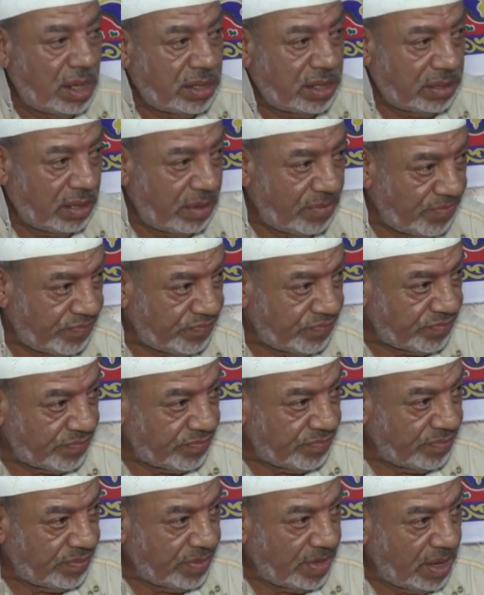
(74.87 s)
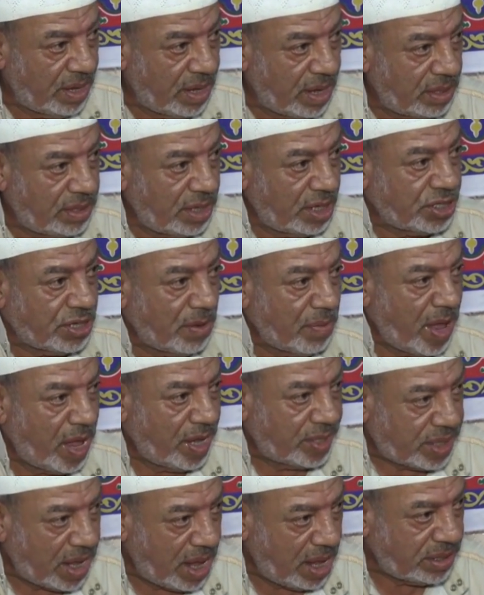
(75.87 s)
هذه هذه
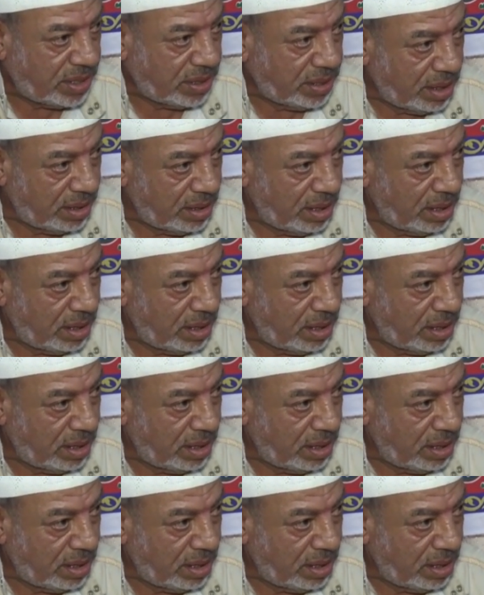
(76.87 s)
عصابات هذه